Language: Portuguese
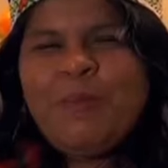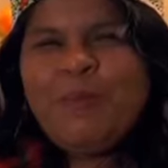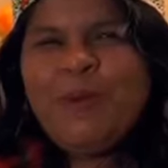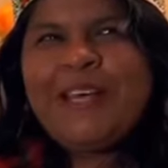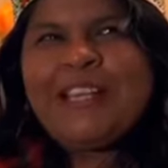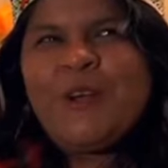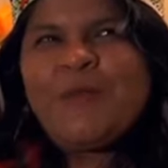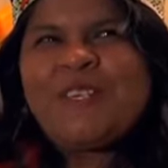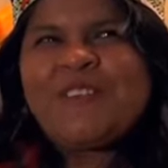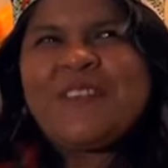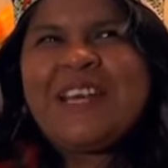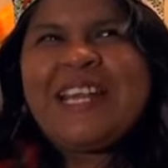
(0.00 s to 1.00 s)
Porque tem uma
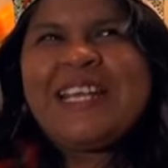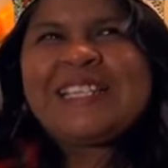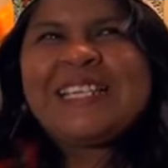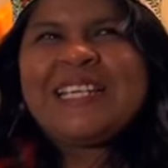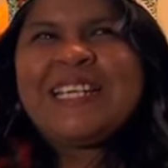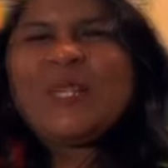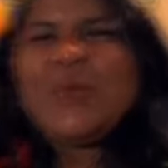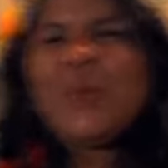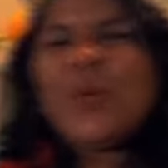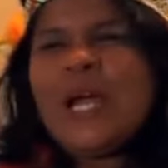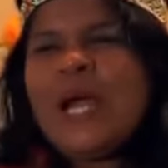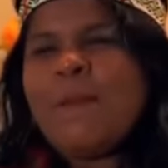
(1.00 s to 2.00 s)
diferença né?
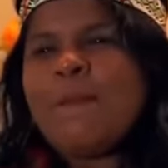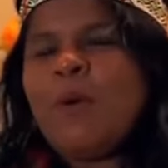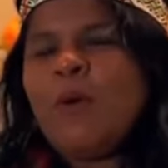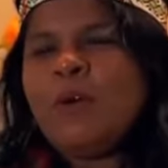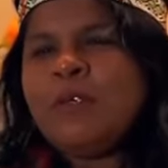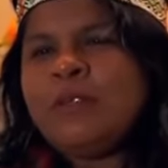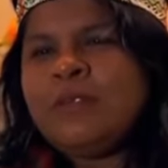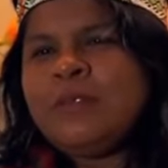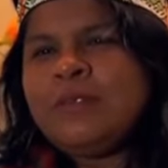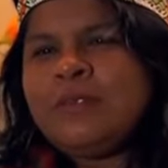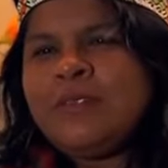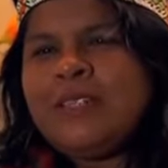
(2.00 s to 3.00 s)
do carbono
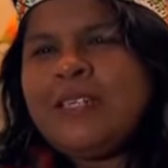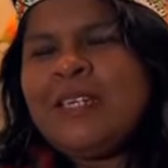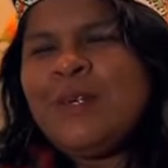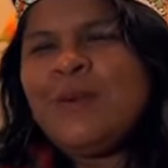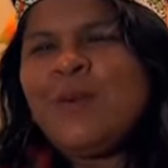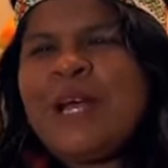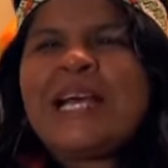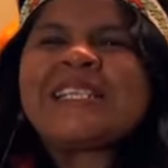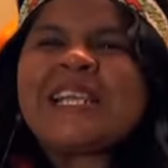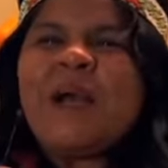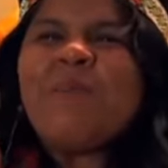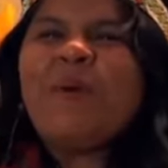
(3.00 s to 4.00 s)
e o gás
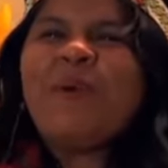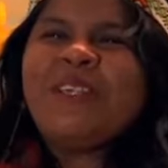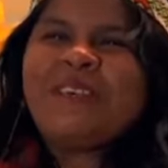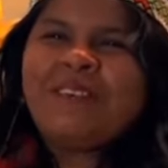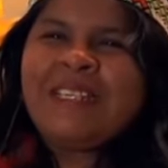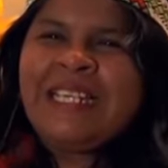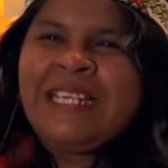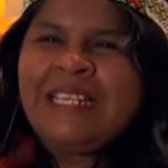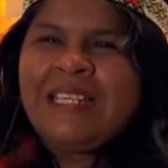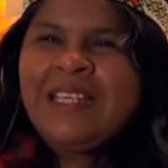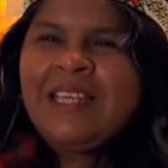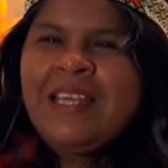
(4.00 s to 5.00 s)
carbônico, né?
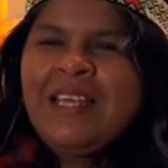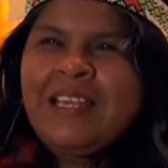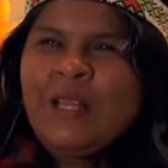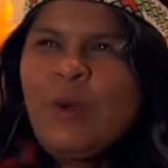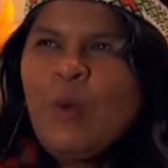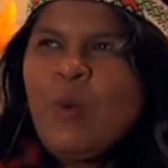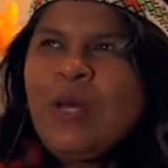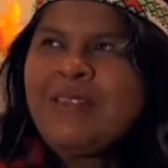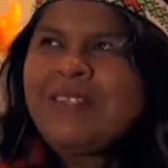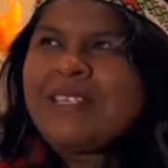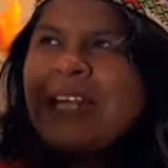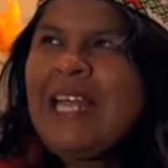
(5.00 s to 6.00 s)
Então,
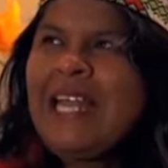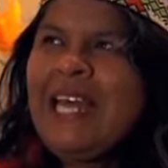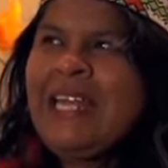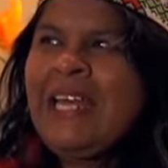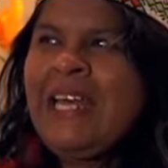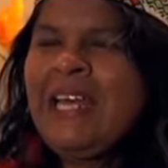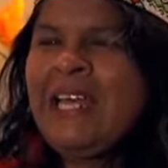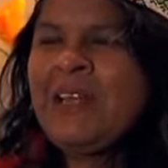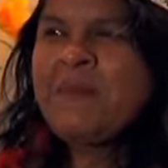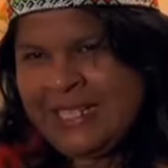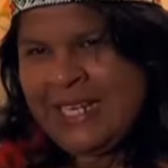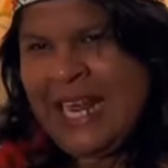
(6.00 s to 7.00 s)
quando está lá na,
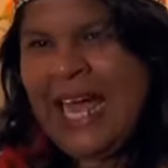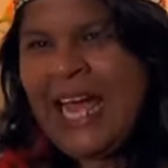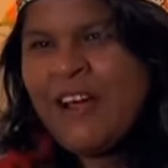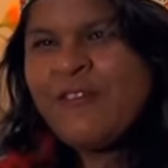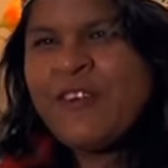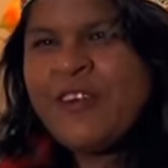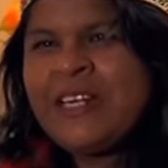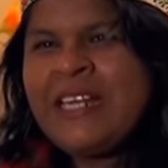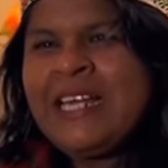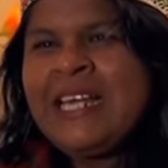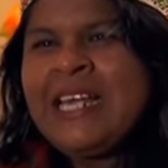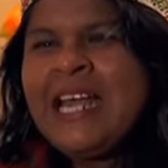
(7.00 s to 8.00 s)
na árvore,
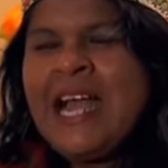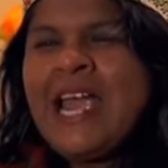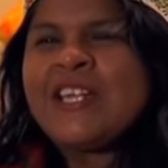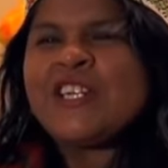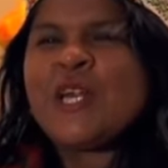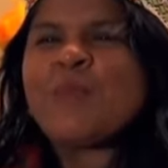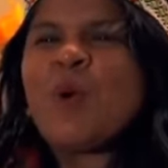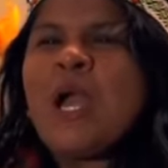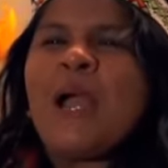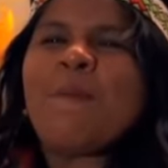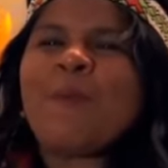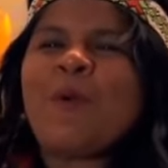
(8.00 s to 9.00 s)
né? a gente chama o
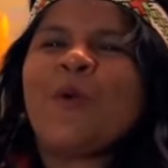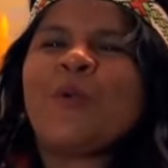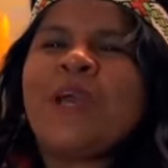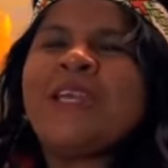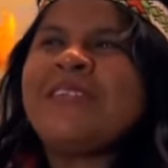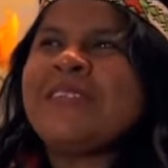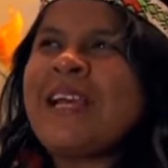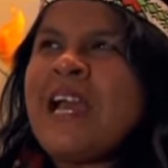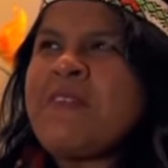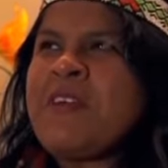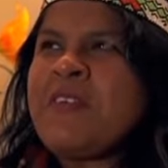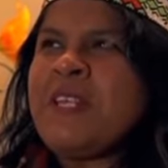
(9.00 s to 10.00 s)
carbono. Aí diz, ah,
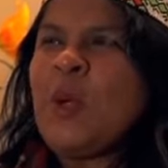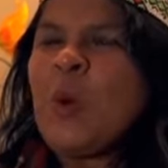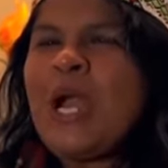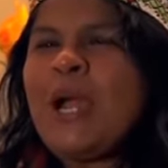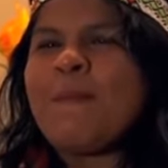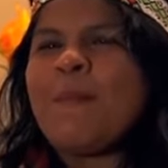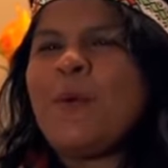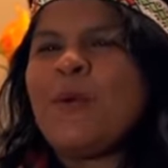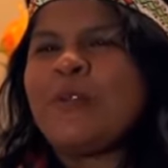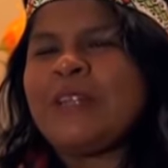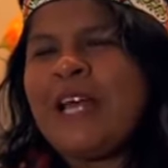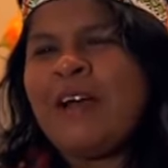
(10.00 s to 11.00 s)
vai vender o
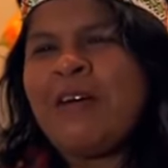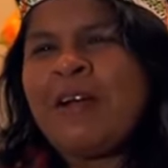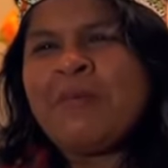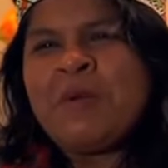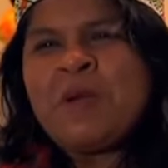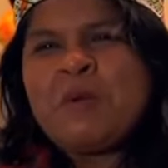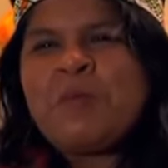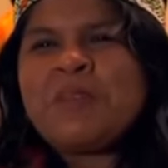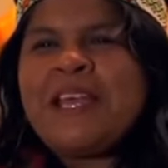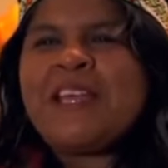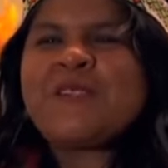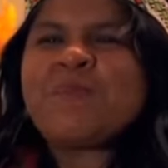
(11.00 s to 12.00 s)
carbono tal.
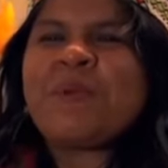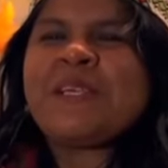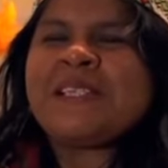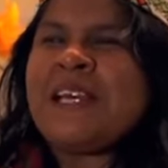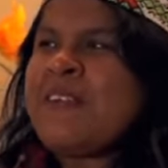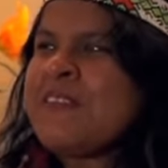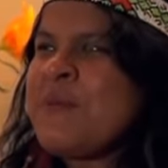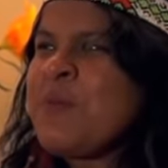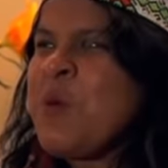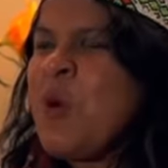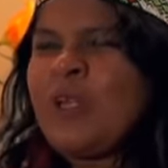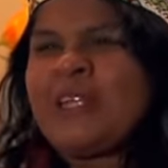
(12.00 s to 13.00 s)
Muita gente pensa, ah, nós
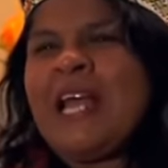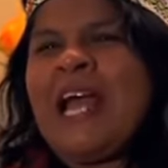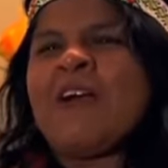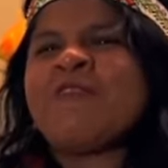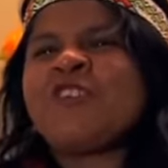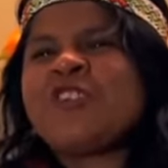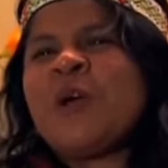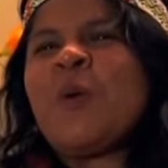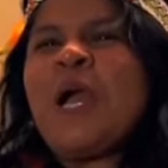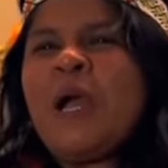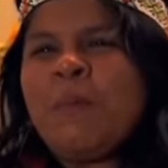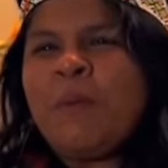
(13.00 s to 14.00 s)
vamos cortar a árvore e tirar o
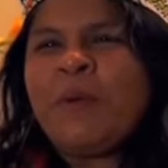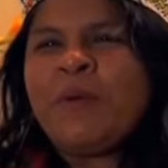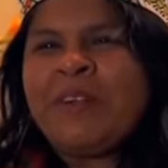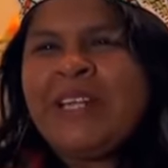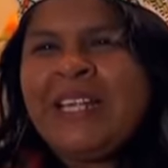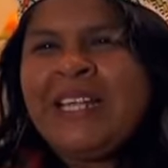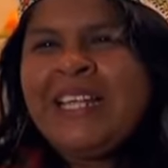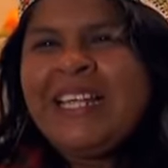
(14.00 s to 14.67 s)
carbono, né?